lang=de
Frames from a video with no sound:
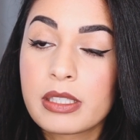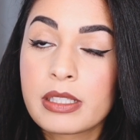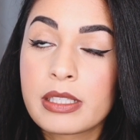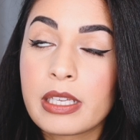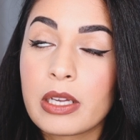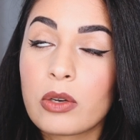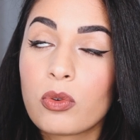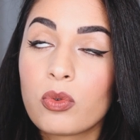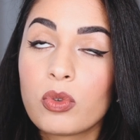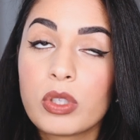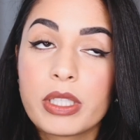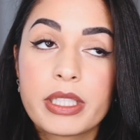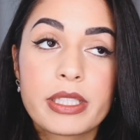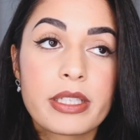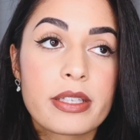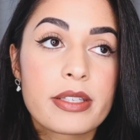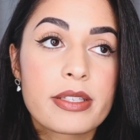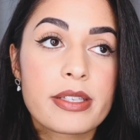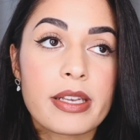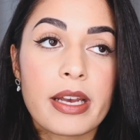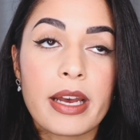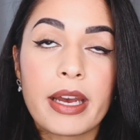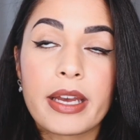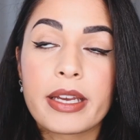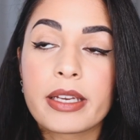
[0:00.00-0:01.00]
Zellulite
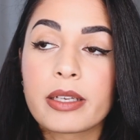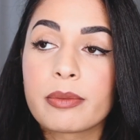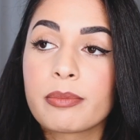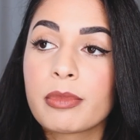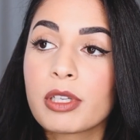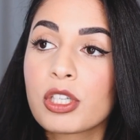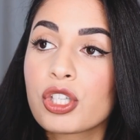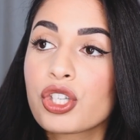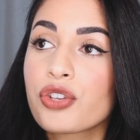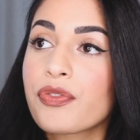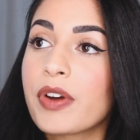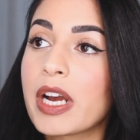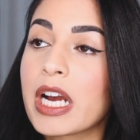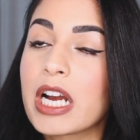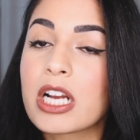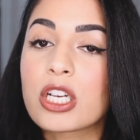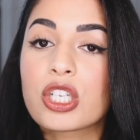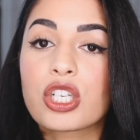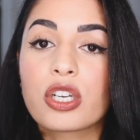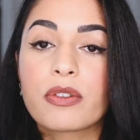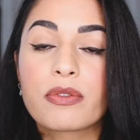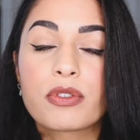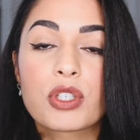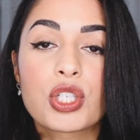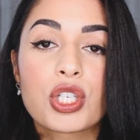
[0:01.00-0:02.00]
zeigen, mit
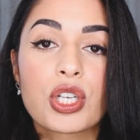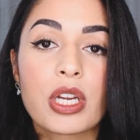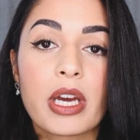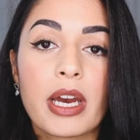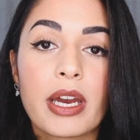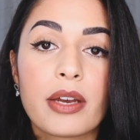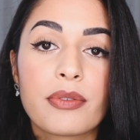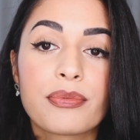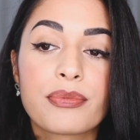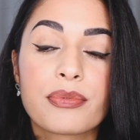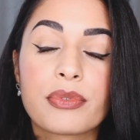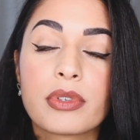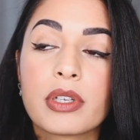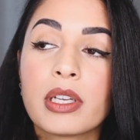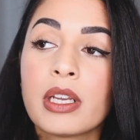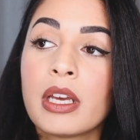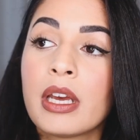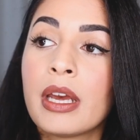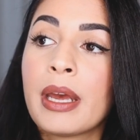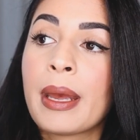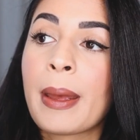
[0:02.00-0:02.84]
Schwangerschaftsstreifen,